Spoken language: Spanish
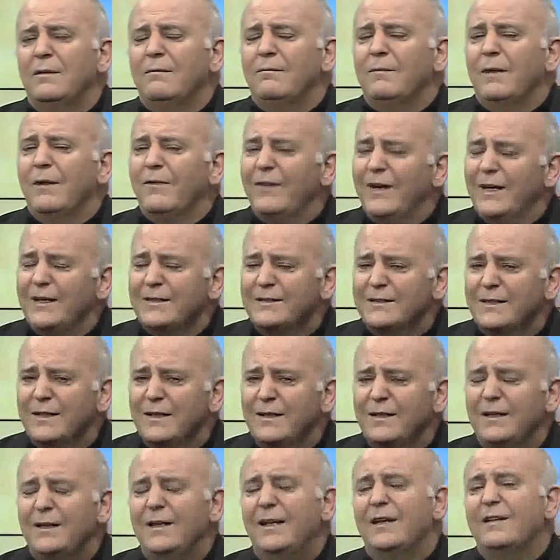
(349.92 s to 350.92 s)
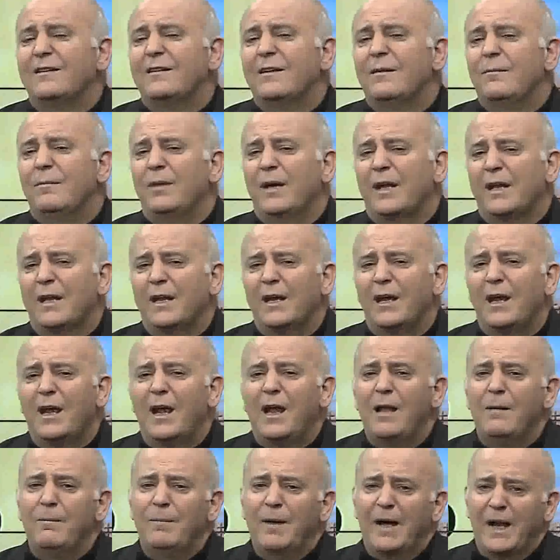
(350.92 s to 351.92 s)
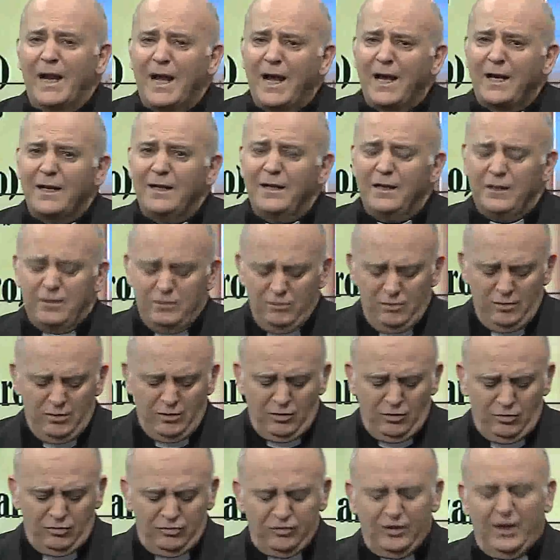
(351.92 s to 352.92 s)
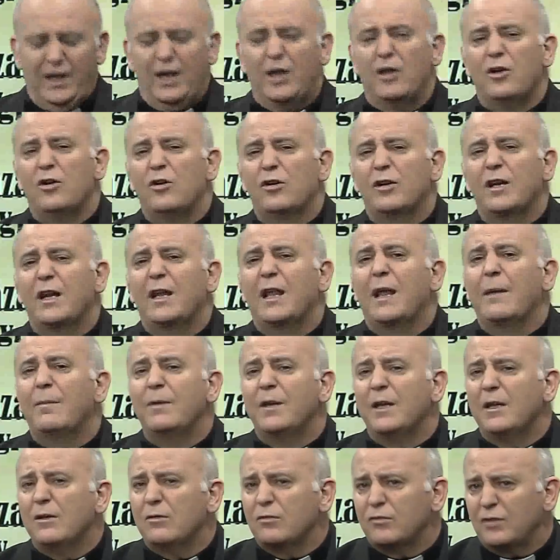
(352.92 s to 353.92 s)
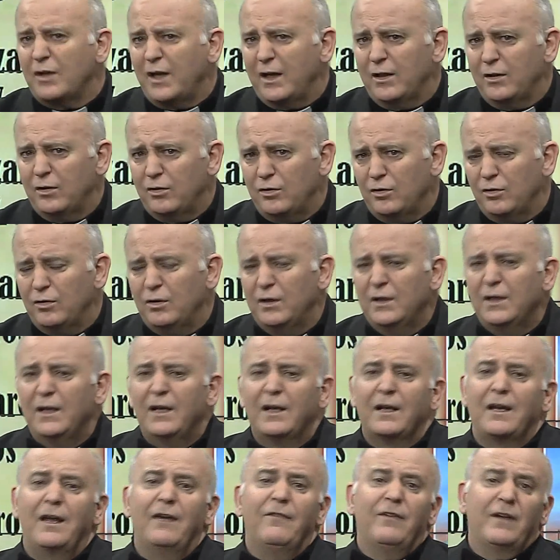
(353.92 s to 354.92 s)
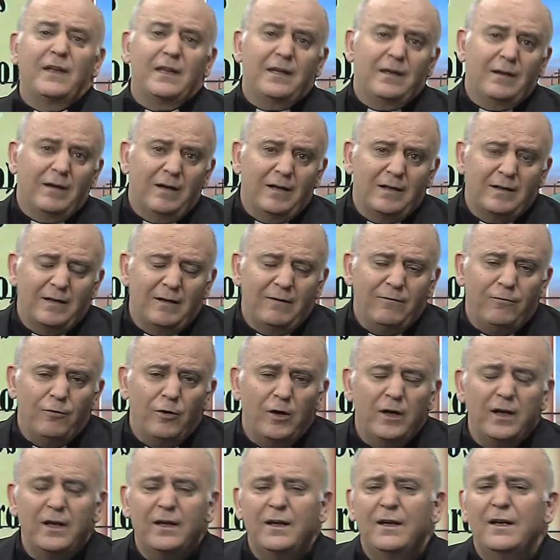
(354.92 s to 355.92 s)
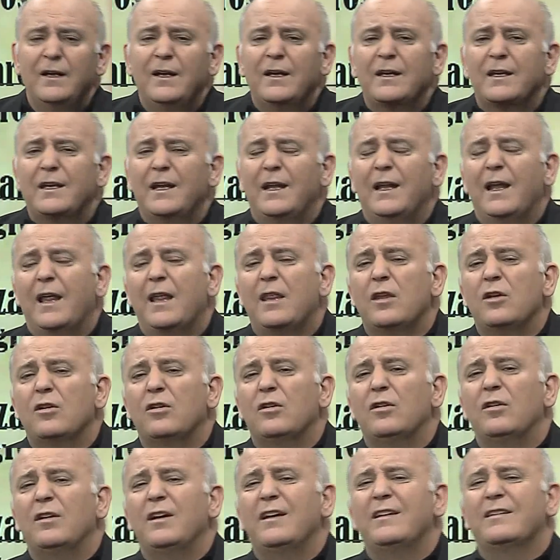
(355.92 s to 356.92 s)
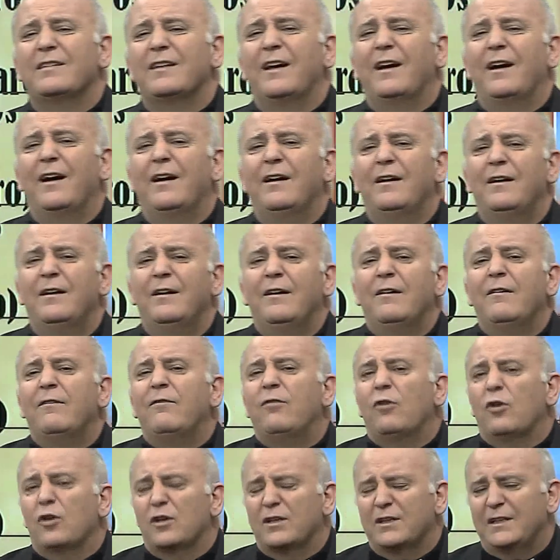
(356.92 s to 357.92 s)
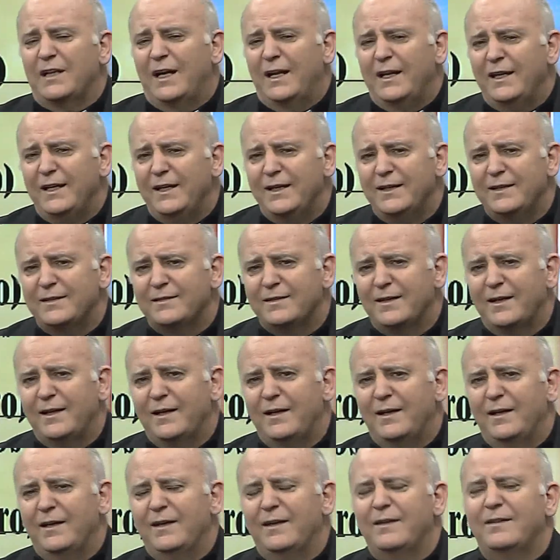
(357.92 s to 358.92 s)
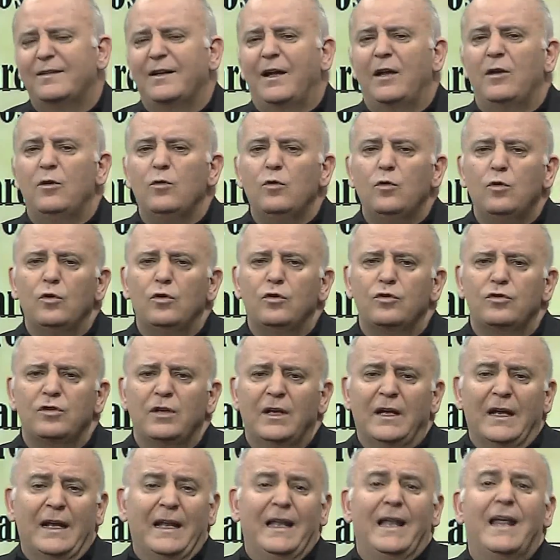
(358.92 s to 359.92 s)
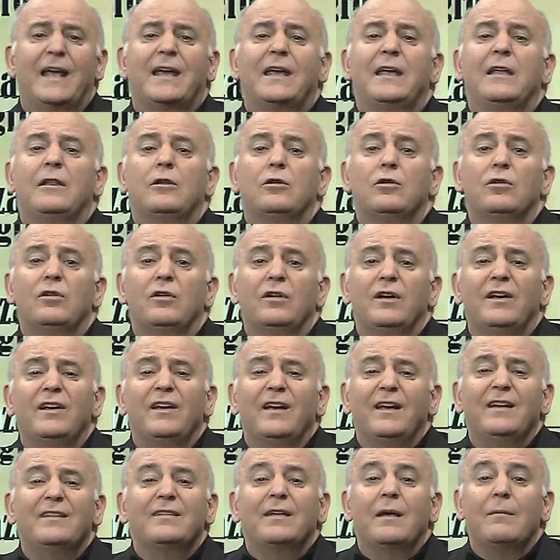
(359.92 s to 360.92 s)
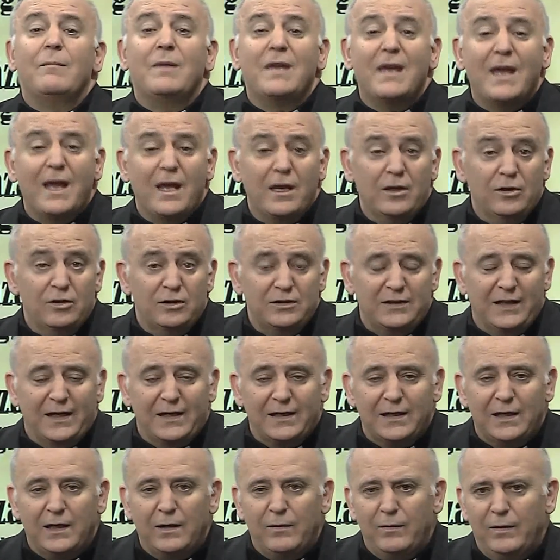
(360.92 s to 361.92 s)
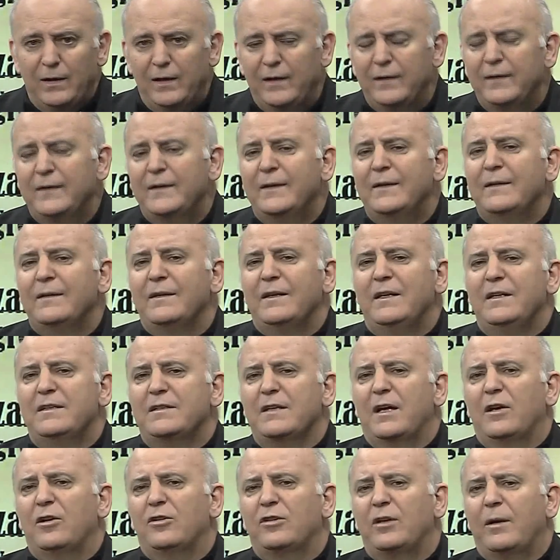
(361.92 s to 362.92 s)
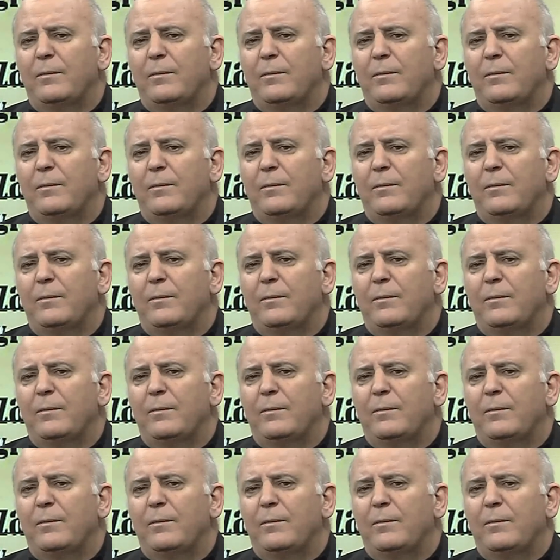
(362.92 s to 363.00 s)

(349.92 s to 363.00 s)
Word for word: me vaya, les enviaré el Paráclito, el Consolador, el Espíritu Santo, que efectivamente fue quien les dio esa fortaleza, esa luz, les quitó ese miedo terrible y ya los